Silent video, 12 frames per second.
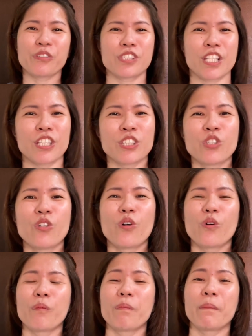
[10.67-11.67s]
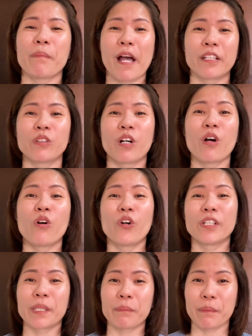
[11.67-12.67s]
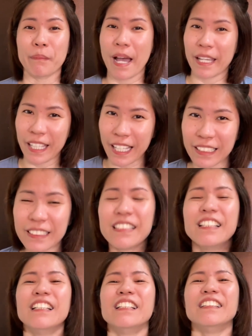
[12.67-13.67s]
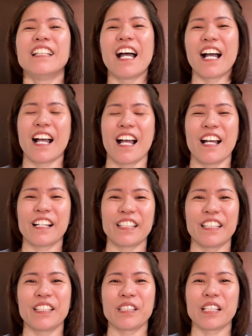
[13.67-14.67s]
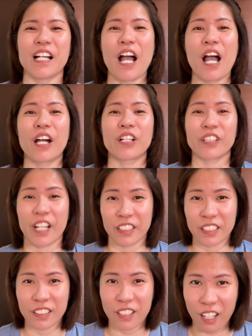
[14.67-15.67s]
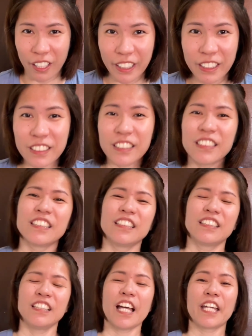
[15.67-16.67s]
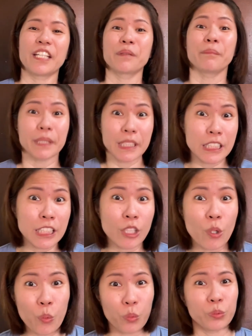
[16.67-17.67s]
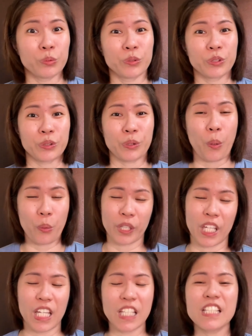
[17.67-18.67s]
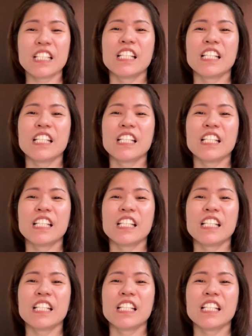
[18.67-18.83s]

sa inyo kung paano ako nagbabayad ng aking uh, credit card like BDO. Okay?